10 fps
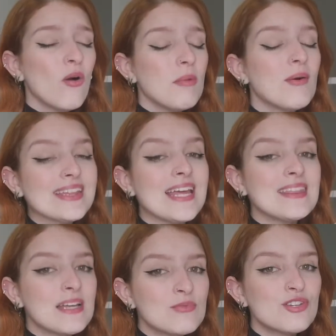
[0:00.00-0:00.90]
O meu até
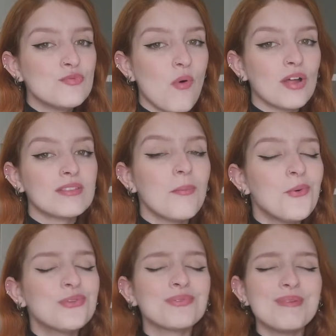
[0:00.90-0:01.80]
não desbota
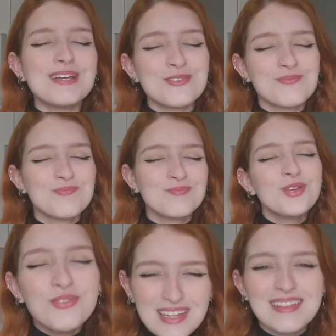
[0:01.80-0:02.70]
muito, mas
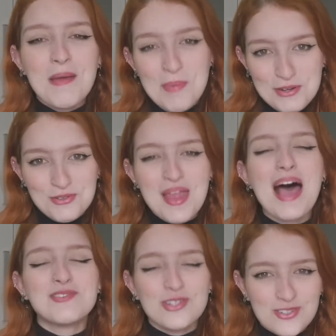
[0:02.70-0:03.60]
tudo que dê para
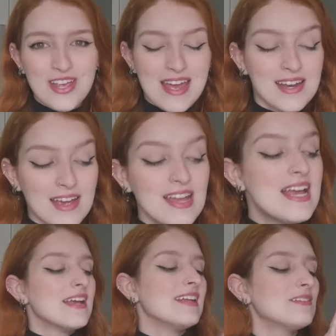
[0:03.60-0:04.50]
ajudar a gente quer, né?
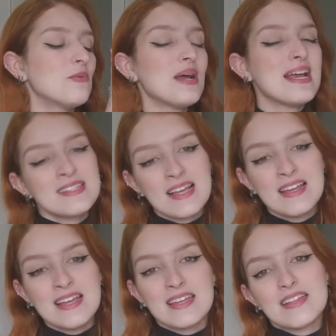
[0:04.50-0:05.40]
Então essa
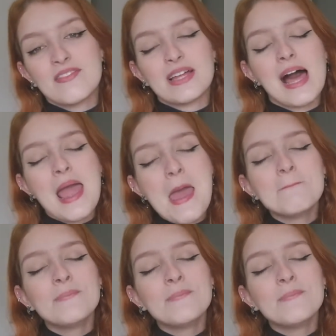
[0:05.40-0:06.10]
linha aqui da vela é